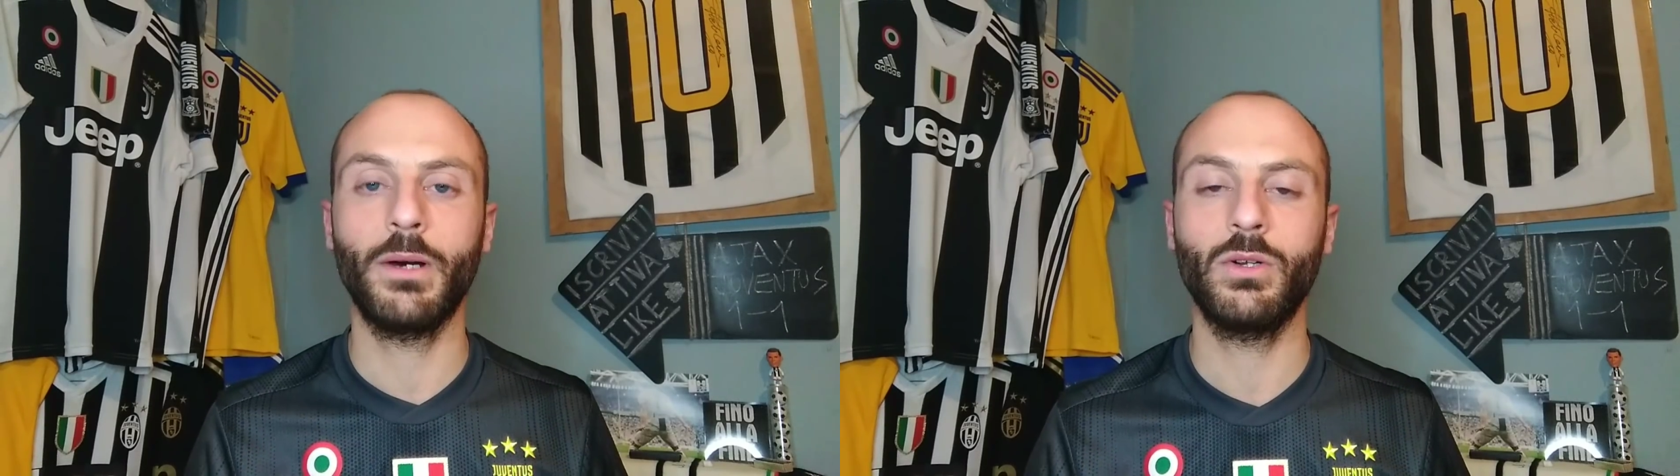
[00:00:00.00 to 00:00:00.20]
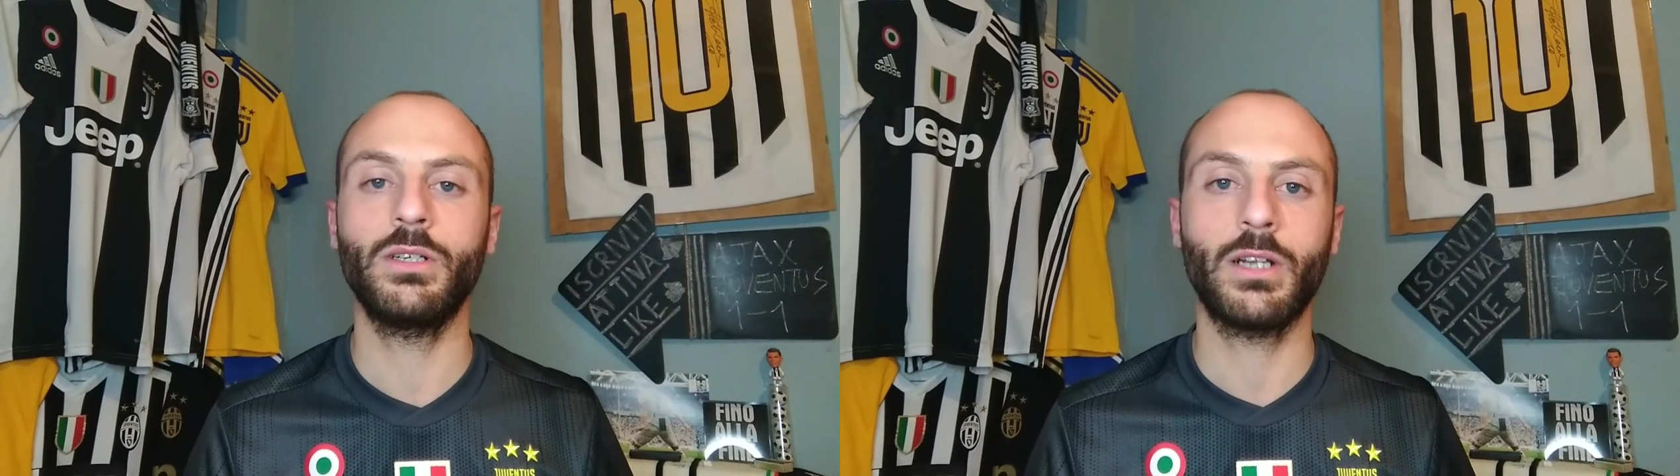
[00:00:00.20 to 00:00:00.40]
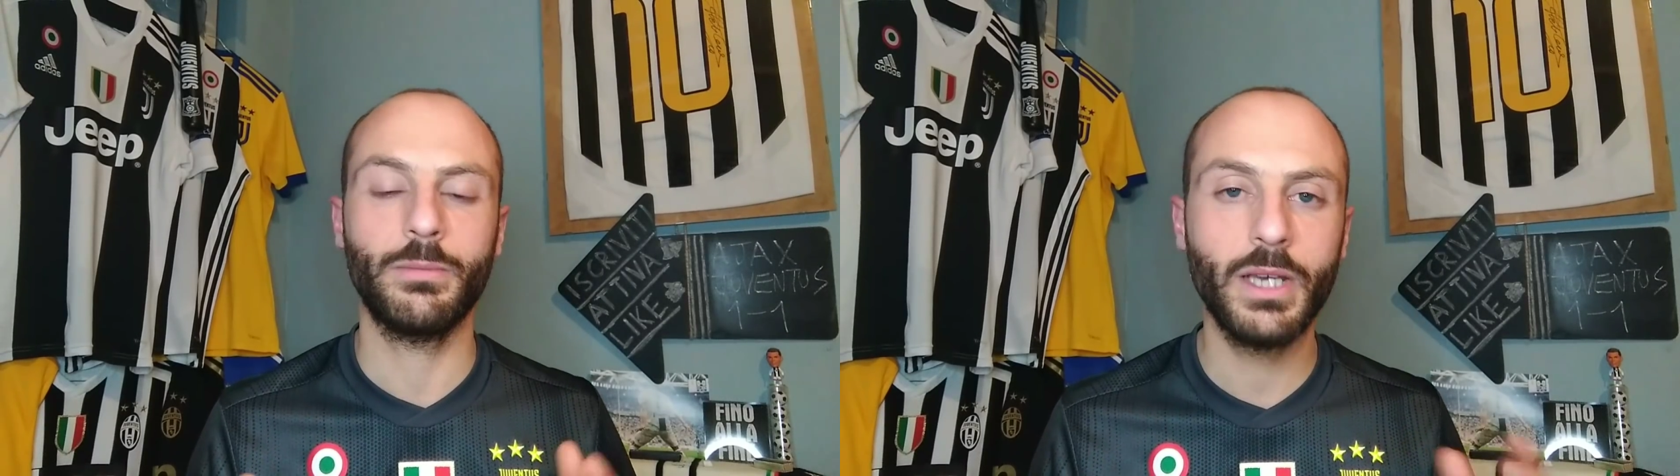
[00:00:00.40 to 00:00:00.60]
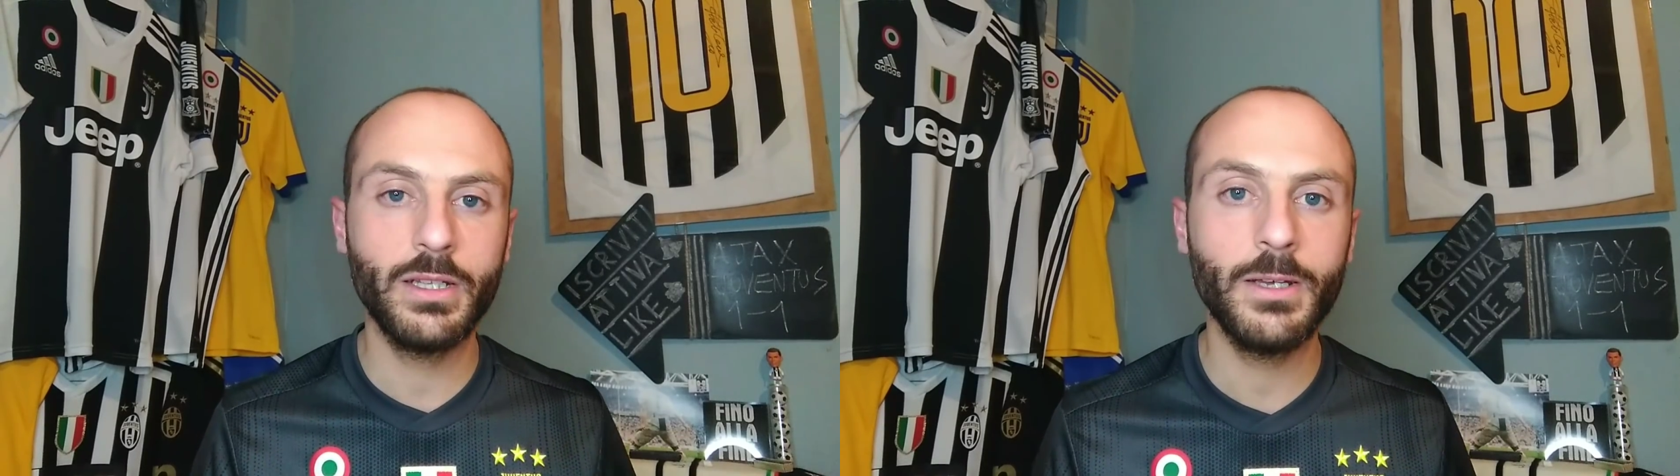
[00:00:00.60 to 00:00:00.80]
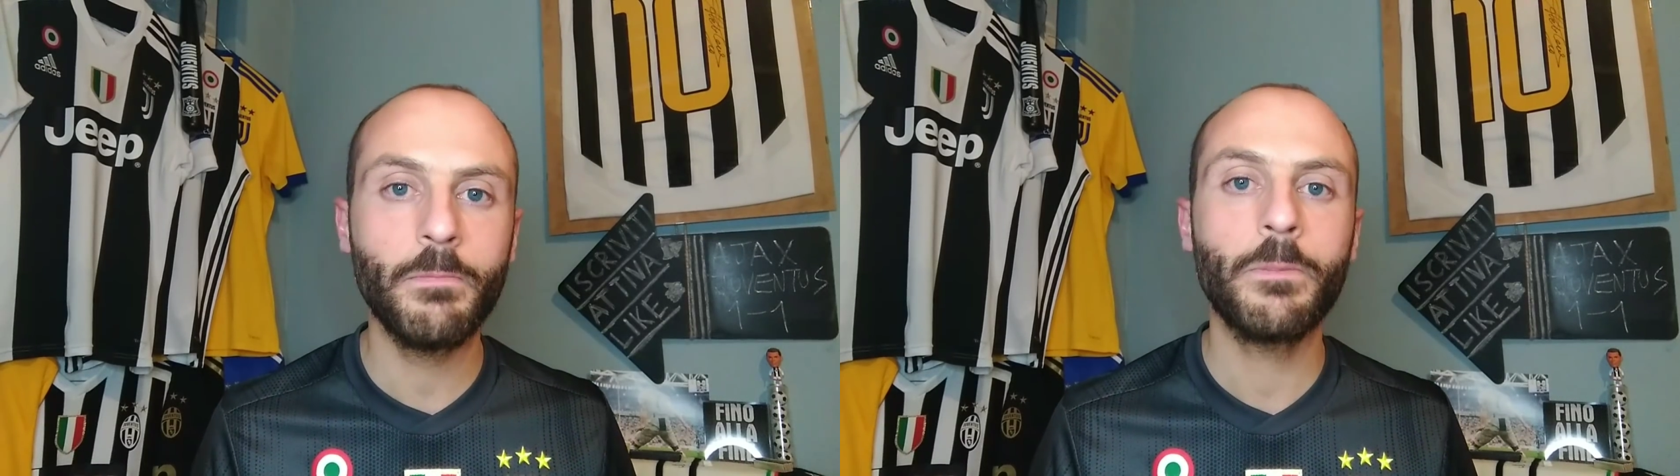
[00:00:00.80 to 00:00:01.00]
pallone tra i
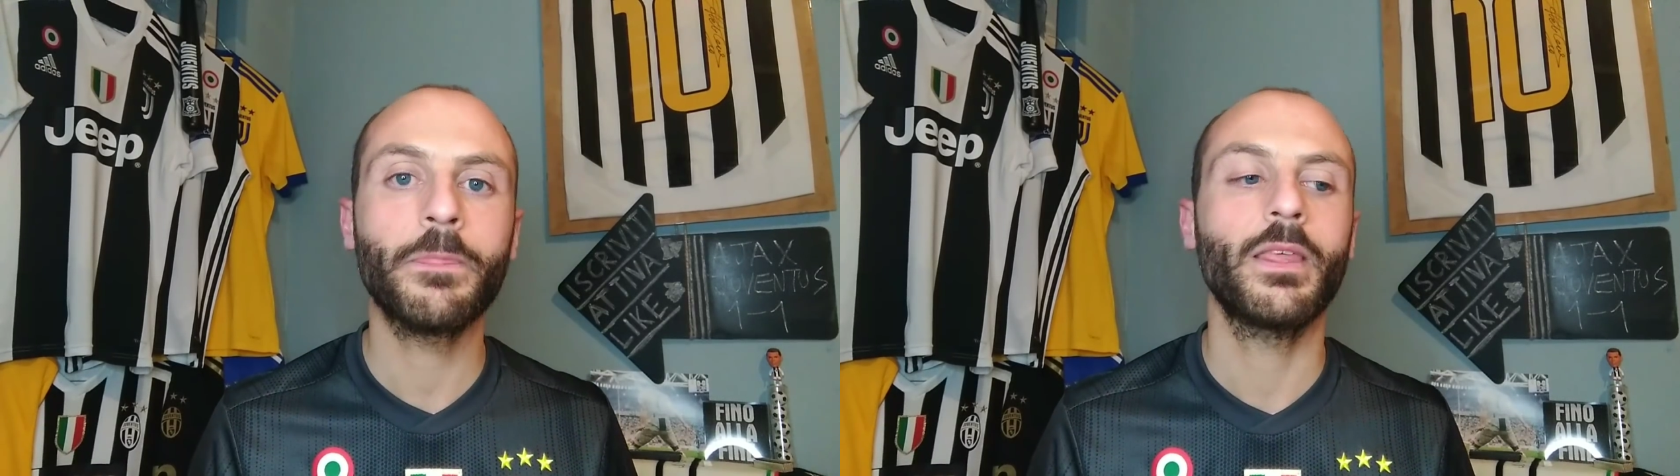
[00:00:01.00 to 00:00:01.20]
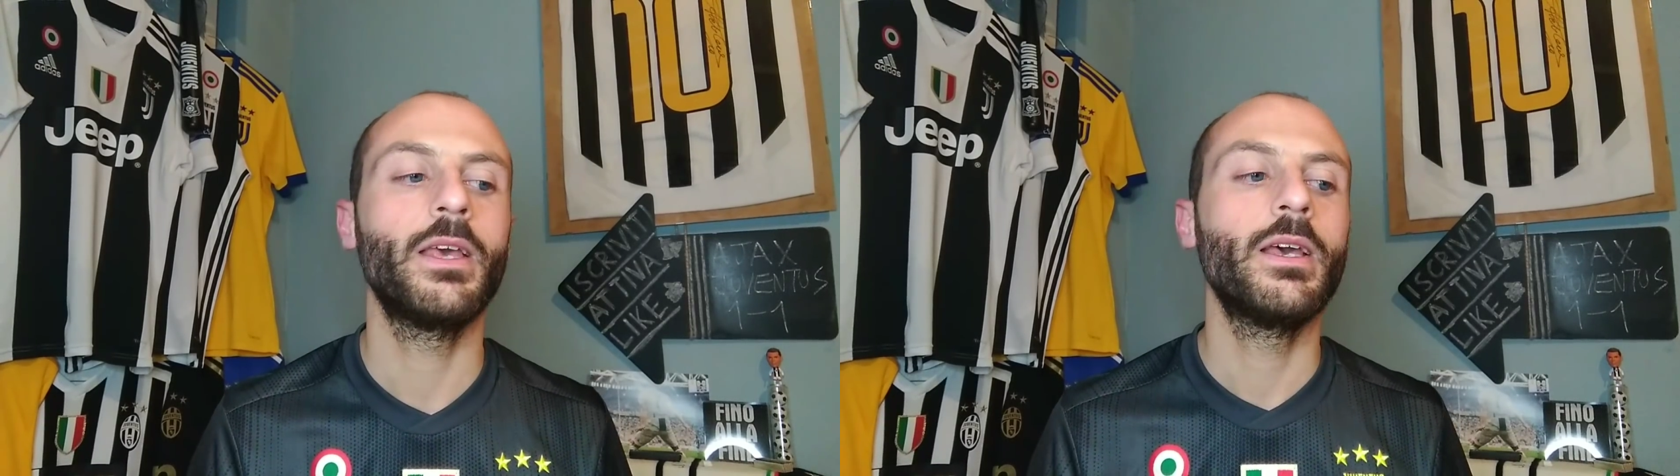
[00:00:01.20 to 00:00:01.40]
piedi?